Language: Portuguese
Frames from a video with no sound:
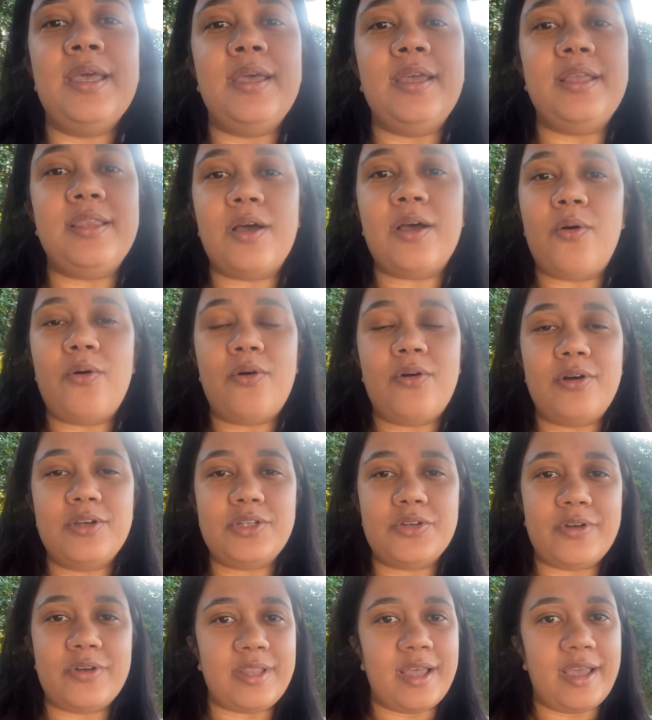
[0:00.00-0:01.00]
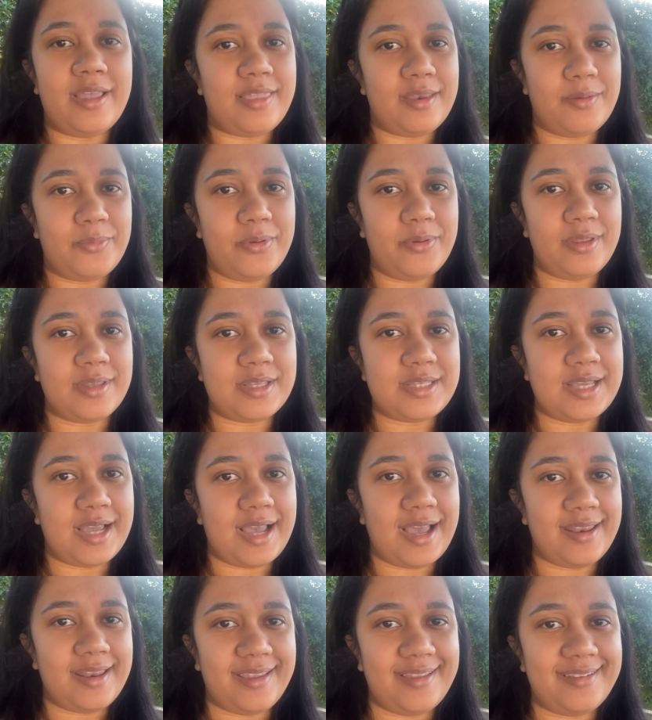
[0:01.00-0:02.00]
Então hoje eu vou estar retribuindo esse
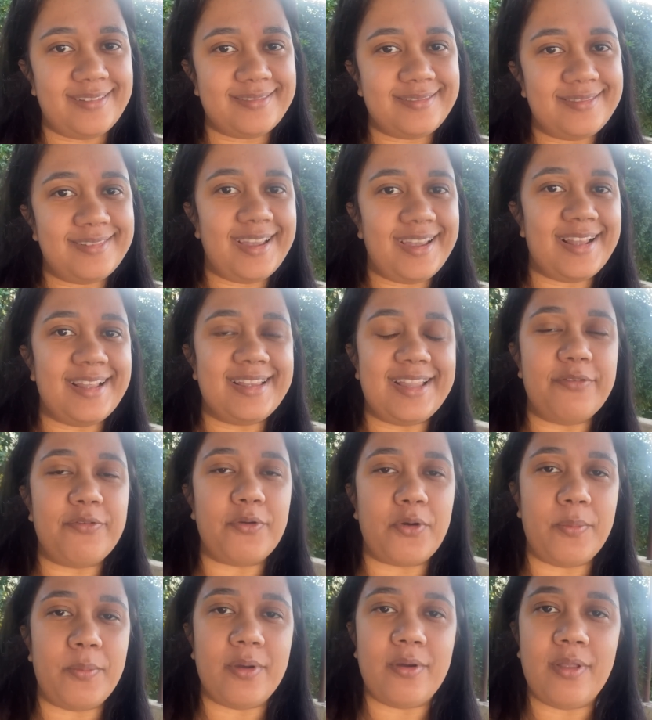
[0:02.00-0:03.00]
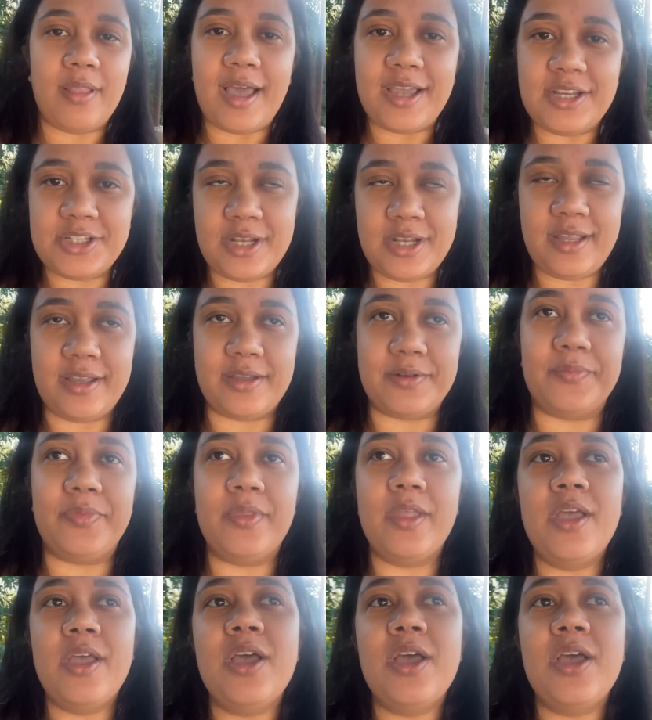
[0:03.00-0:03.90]
carinho que ela teve comigo lá em janeiro.